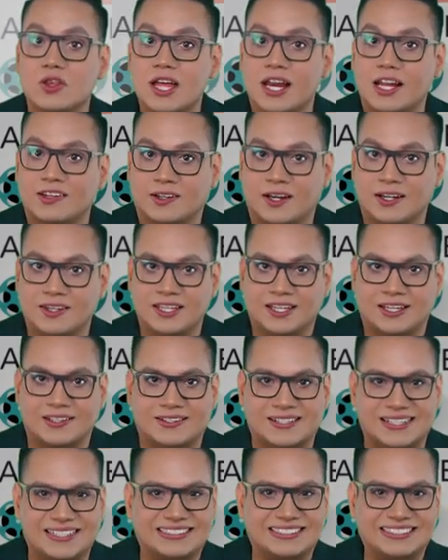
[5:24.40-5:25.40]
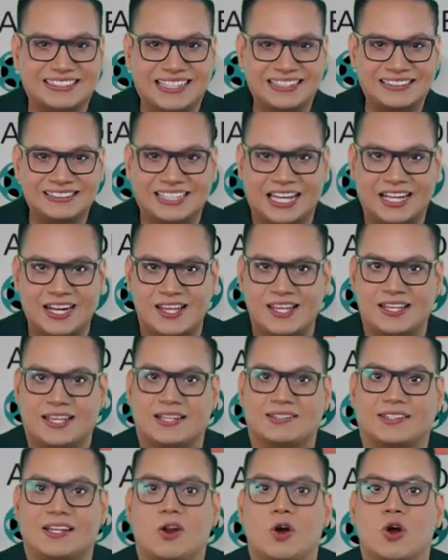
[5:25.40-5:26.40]
todas las críticas recién
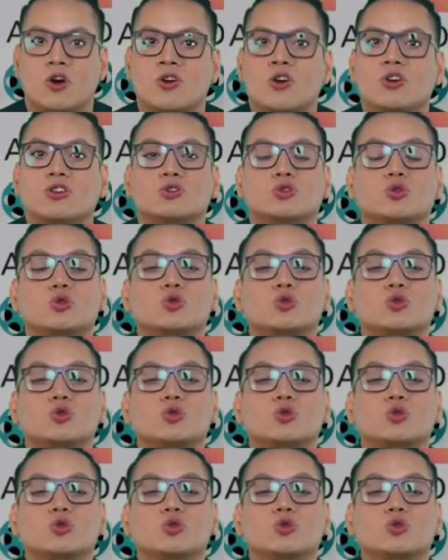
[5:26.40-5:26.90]
salidas del horno,